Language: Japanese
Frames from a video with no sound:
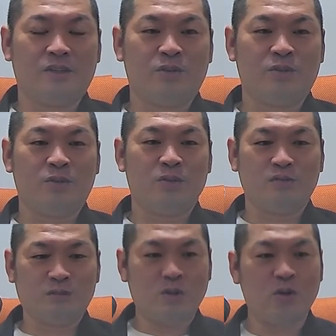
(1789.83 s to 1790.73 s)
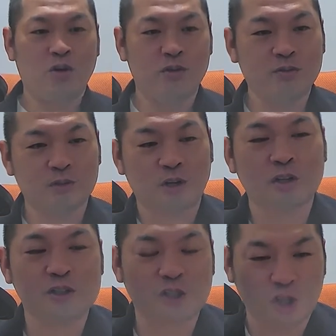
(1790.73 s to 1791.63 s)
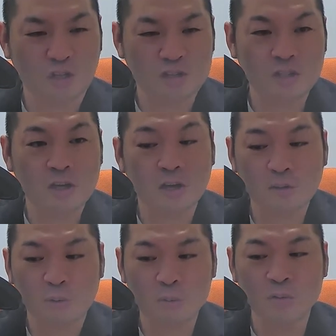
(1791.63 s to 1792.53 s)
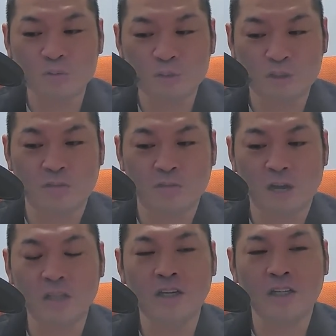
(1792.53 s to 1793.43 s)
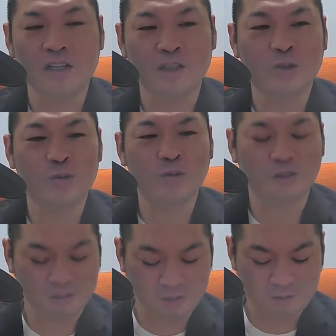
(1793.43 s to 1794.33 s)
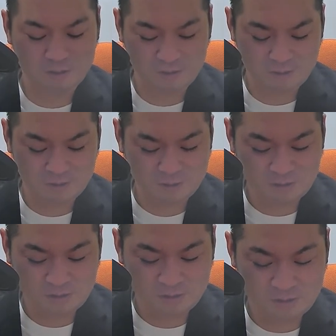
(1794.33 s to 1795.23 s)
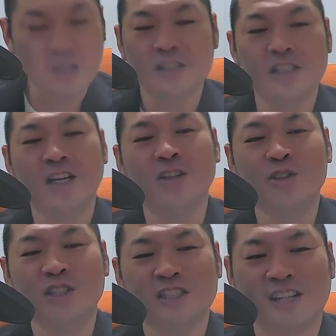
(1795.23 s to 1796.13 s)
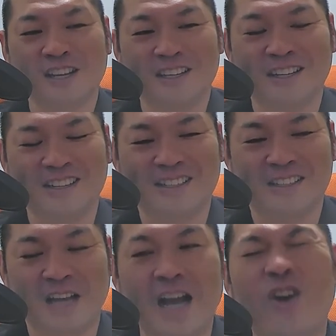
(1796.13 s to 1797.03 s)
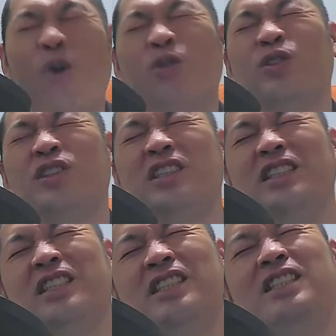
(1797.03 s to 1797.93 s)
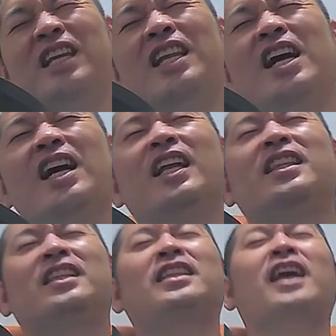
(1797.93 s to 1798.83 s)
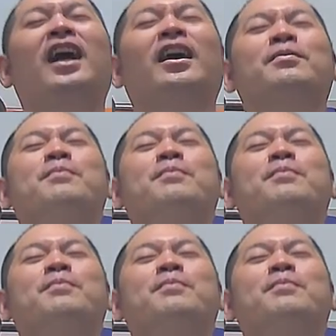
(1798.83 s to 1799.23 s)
今日はなんか、あれでしたね。時間遅くしたのがあだになってるのかないや、時間のせいじゃないか。あ、告知してなかった。